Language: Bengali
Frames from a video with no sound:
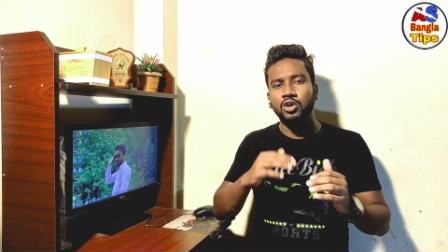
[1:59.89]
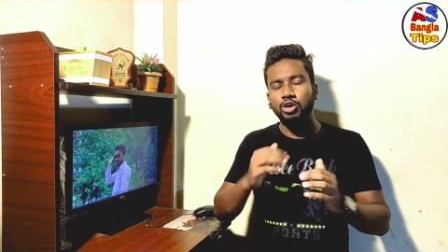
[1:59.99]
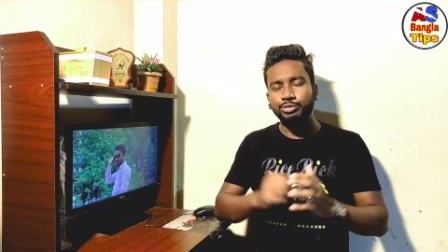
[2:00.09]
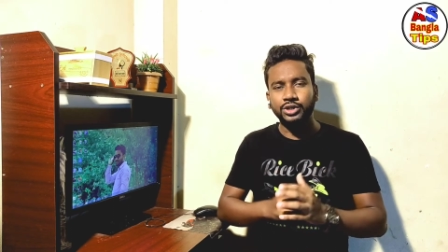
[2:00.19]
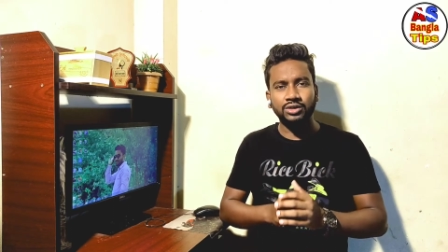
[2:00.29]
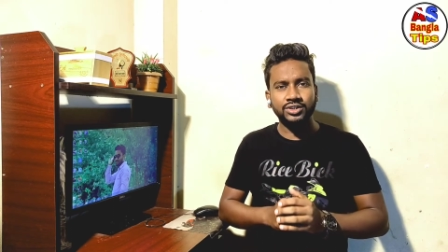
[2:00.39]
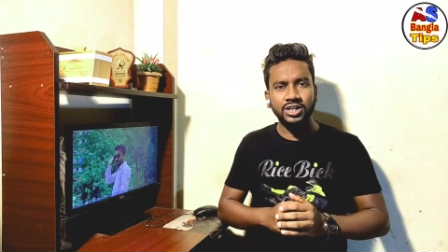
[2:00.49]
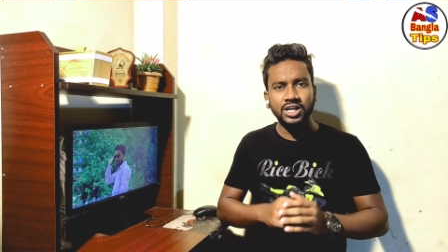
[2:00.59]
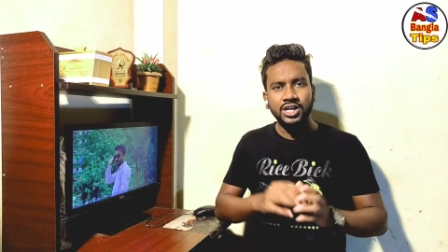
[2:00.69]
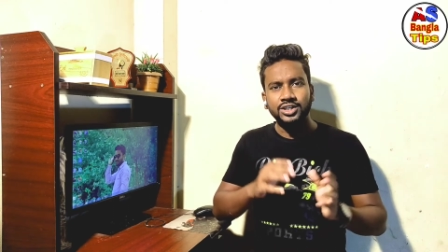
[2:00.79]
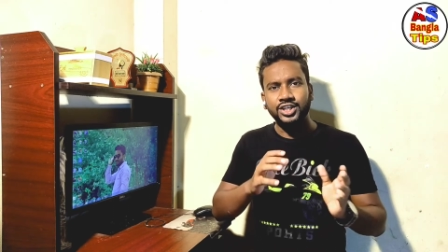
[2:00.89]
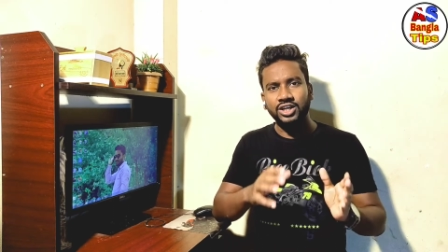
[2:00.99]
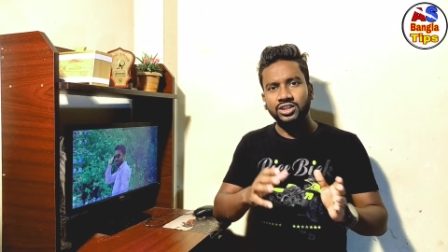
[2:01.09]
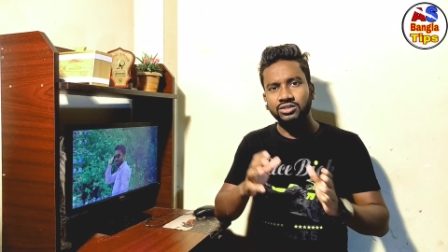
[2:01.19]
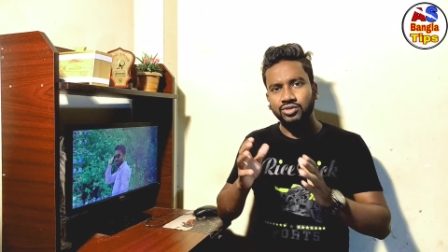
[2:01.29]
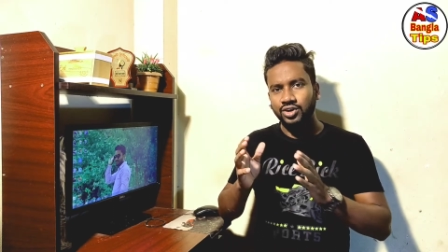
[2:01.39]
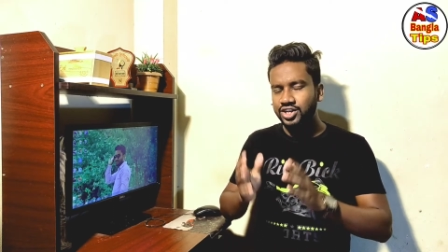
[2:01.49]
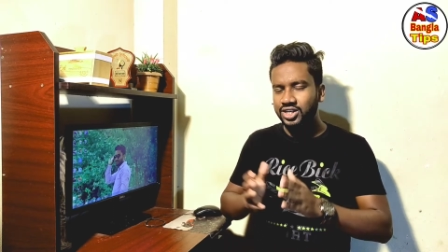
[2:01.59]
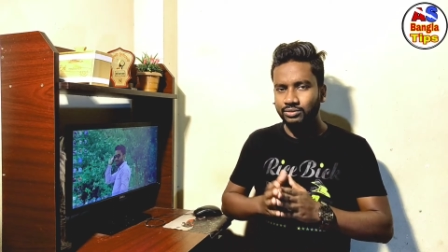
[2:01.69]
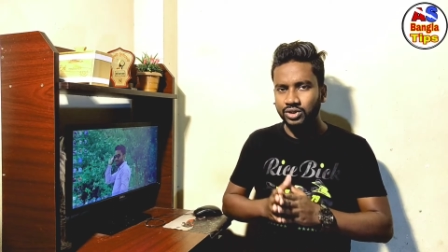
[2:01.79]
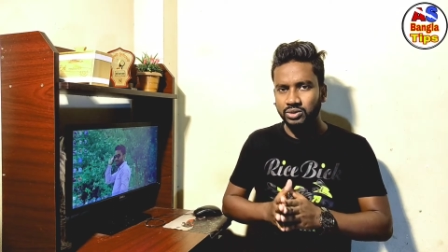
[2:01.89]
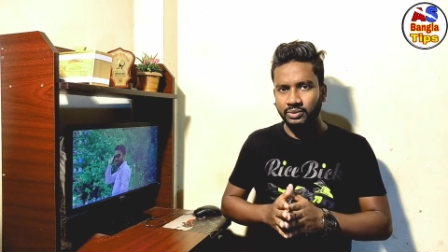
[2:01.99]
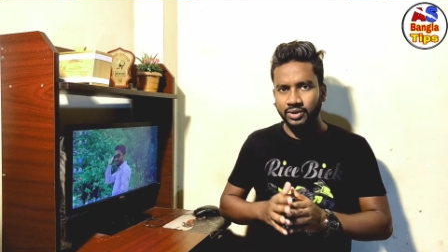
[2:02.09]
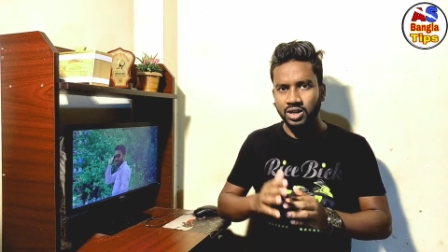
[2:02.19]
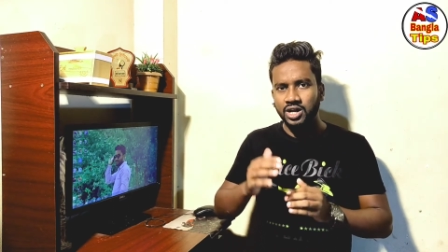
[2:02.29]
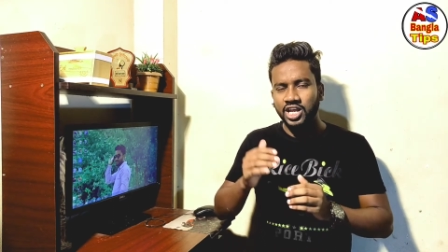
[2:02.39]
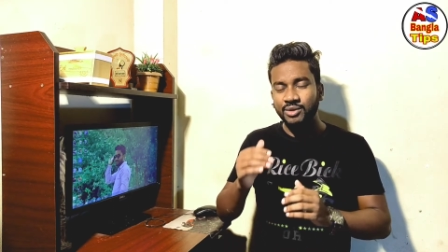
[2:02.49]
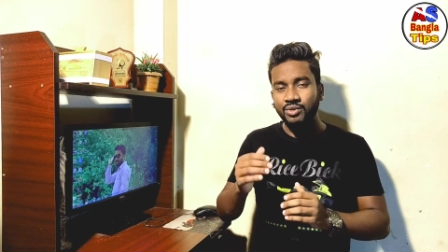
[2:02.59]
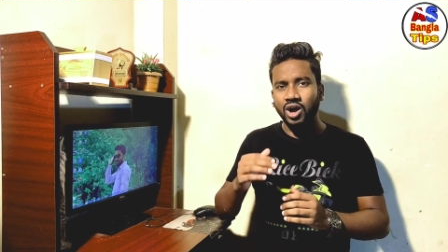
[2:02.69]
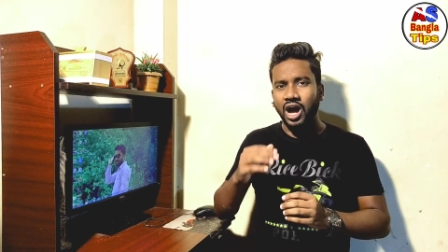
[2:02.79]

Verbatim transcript: খুব সহজেই সেখান থেকে কিন্তু ইনকাম করতে পারবেন এবং